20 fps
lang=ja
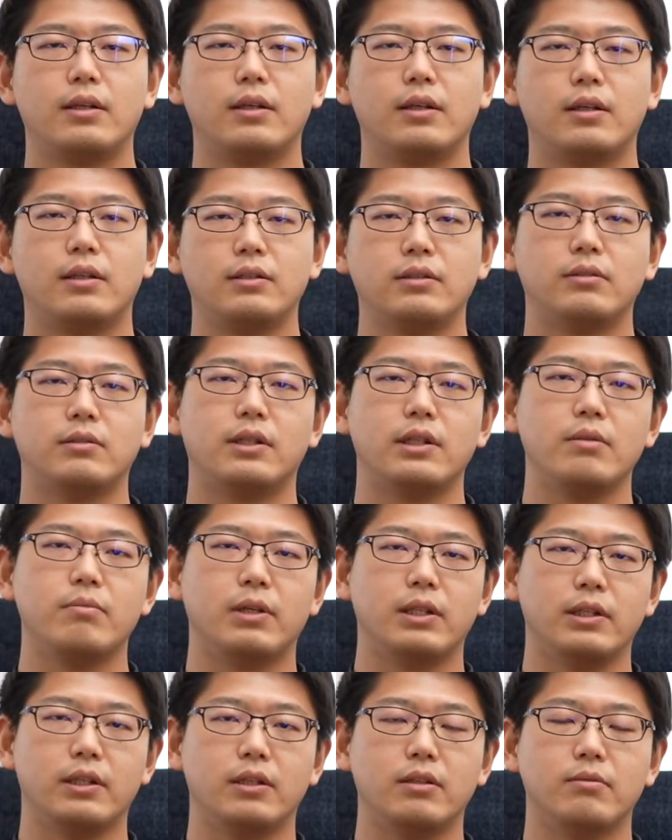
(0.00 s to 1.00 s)
あるいは
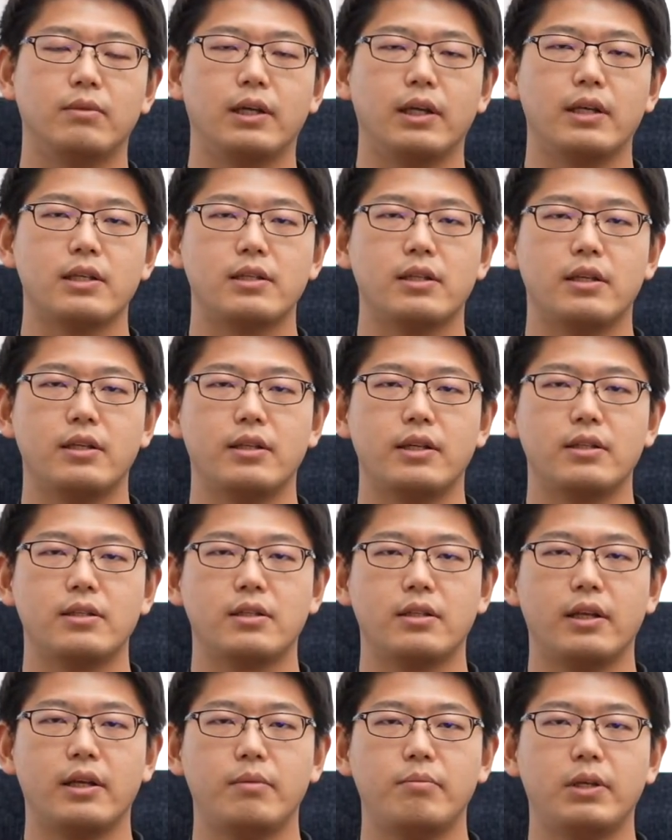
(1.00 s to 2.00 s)
今であれば
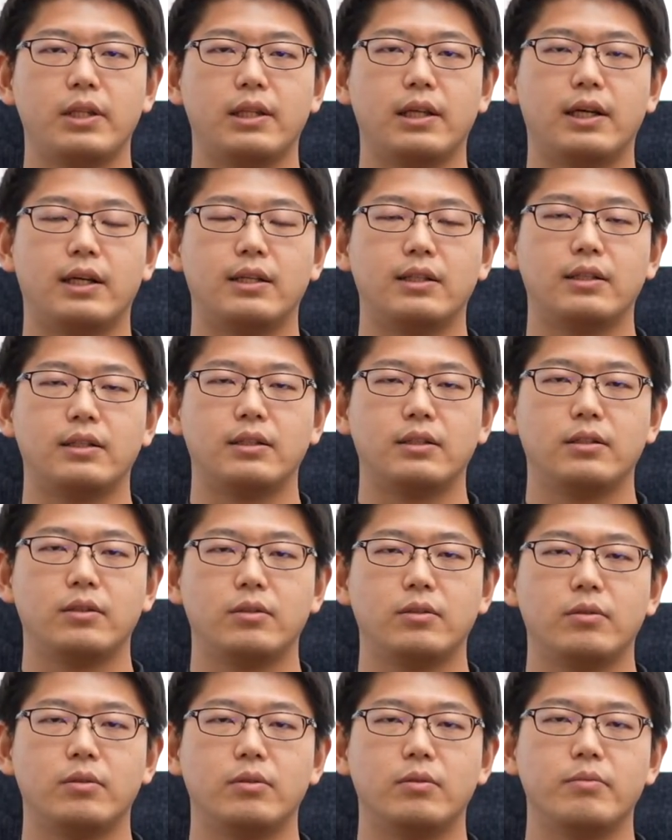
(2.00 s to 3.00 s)
SNS で見た
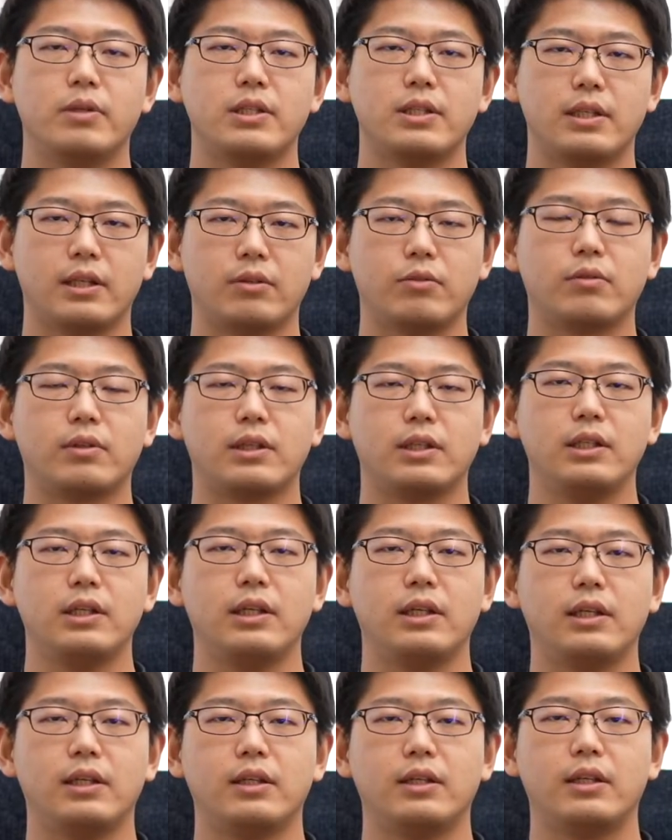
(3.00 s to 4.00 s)
お店とか
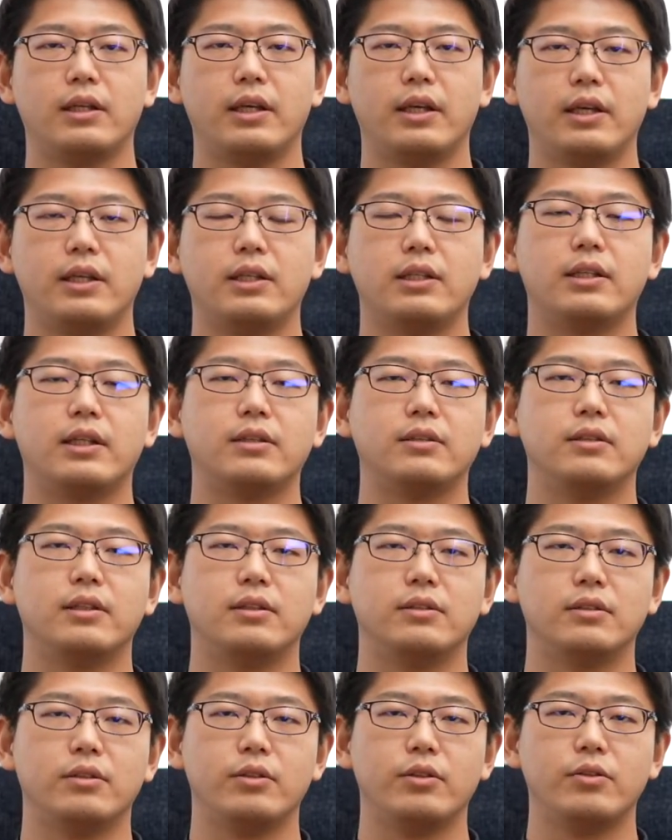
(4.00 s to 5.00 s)
に行きたくな
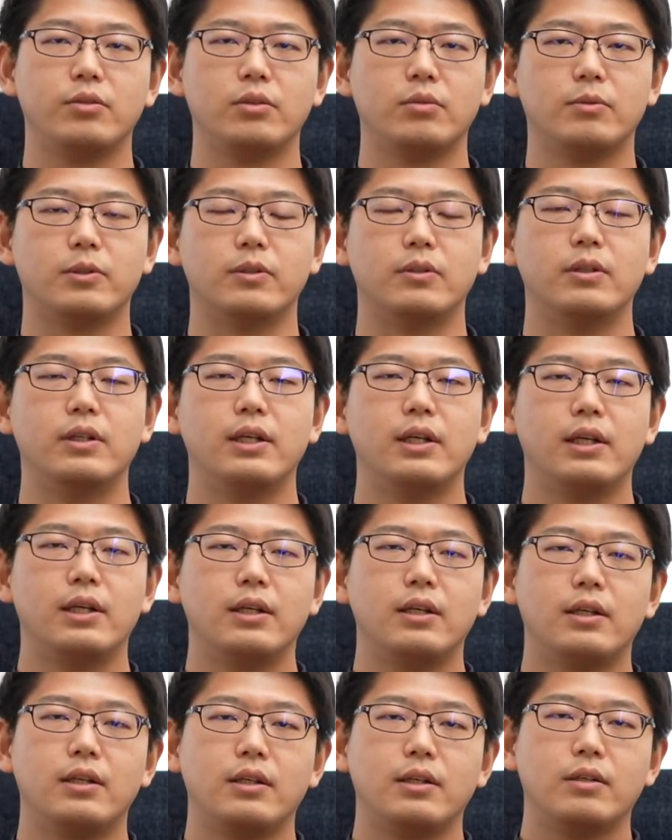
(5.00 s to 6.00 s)
るっていうのも
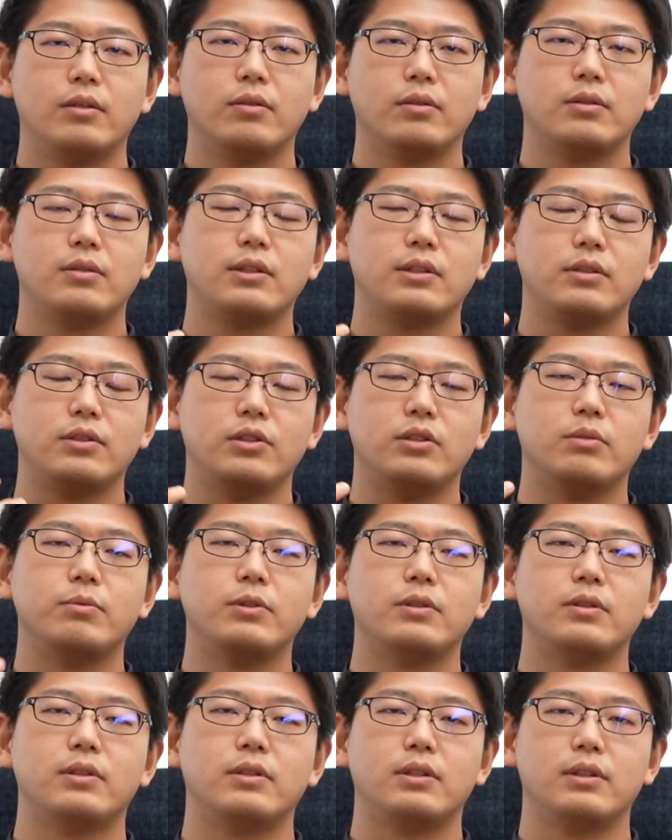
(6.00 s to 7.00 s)
おそらく自
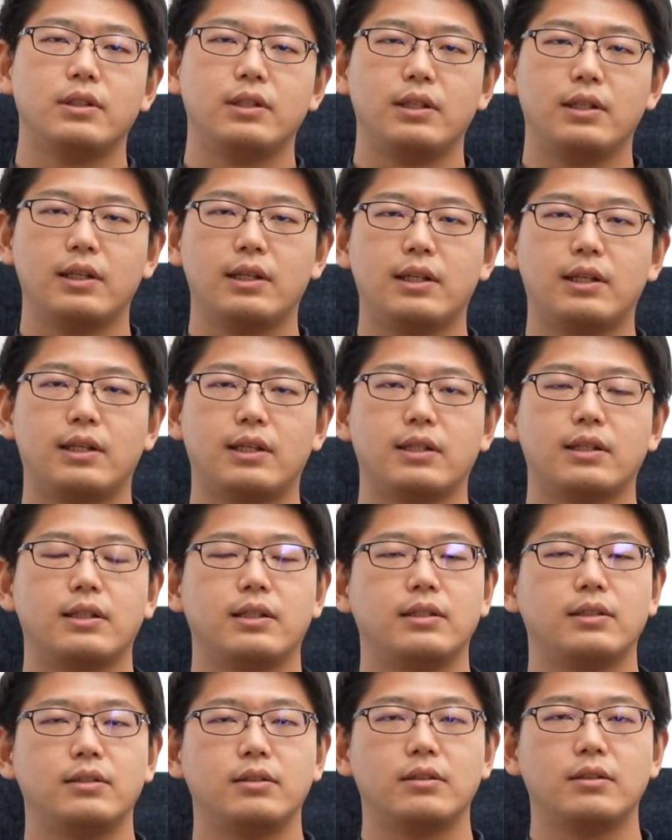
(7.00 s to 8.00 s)
分が
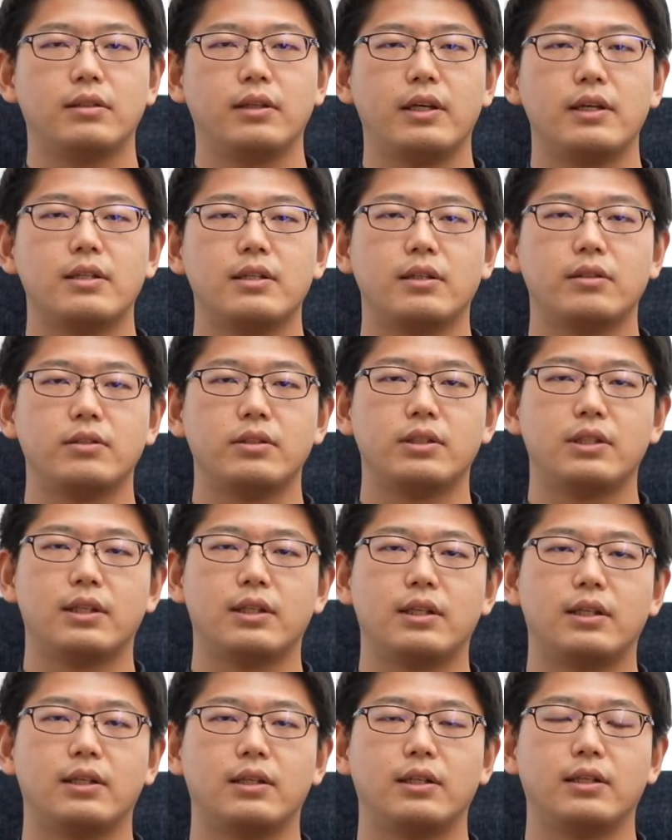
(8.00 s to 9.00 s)
検索した
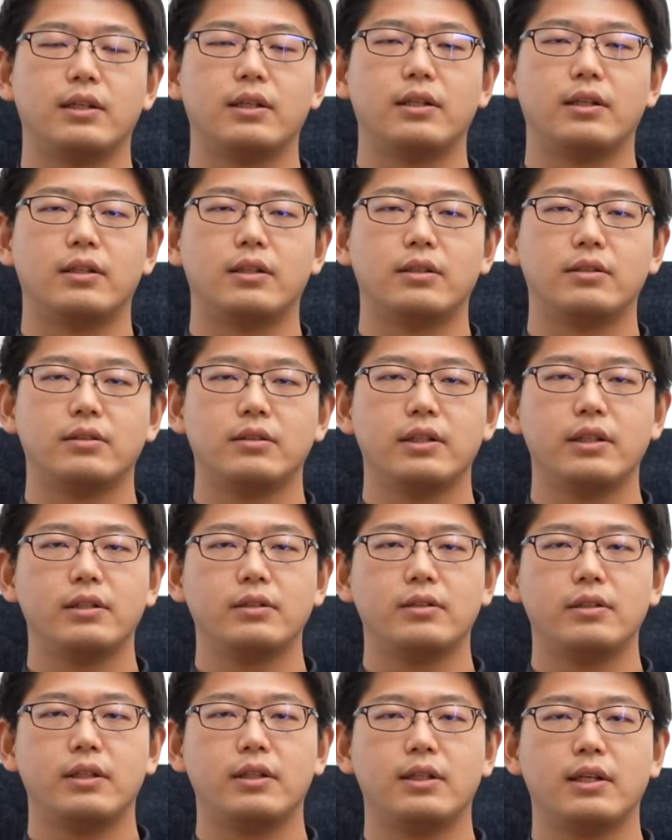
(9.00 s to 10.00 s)
からだけではなくて
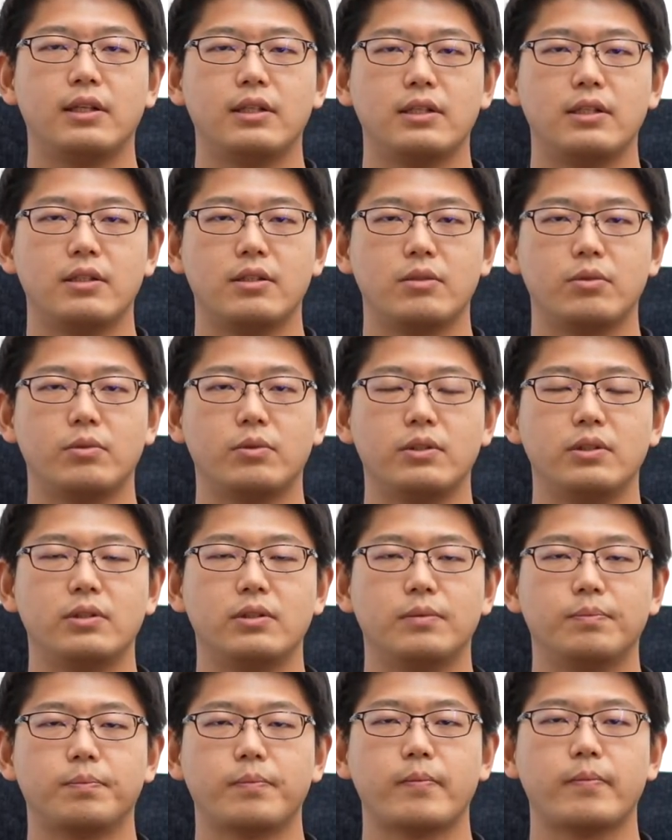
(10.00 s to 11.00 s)
繰り返しそうい
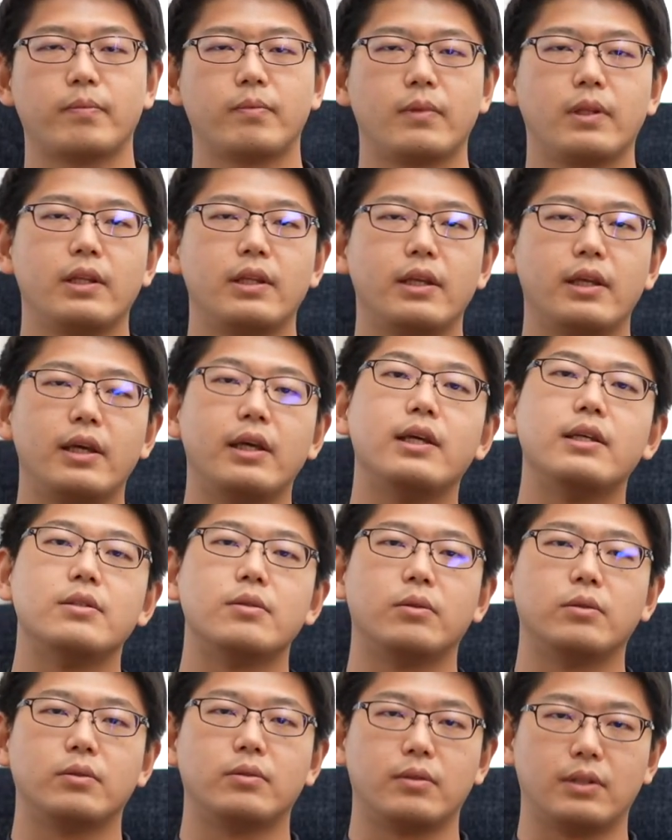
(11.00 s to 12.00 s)
う映
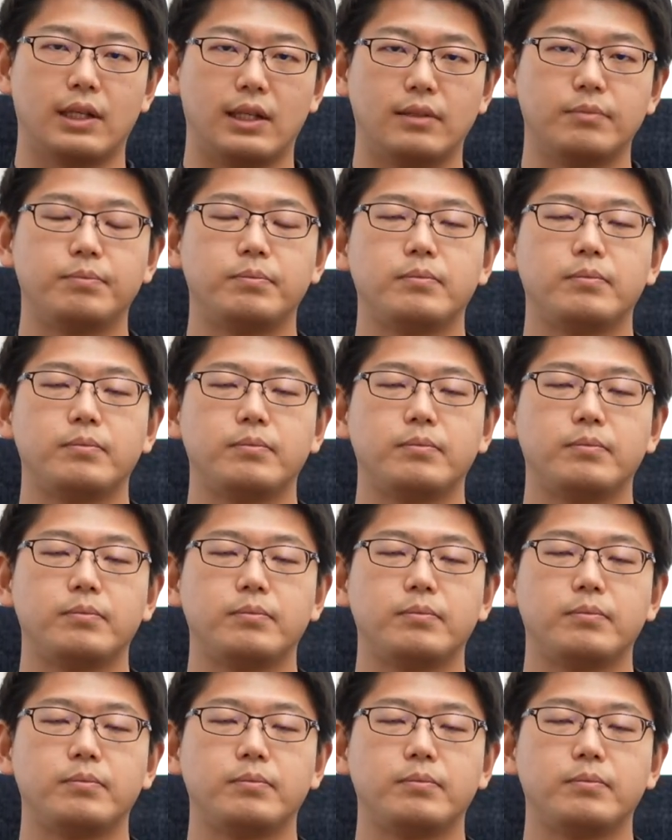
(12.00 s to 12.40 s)
像とか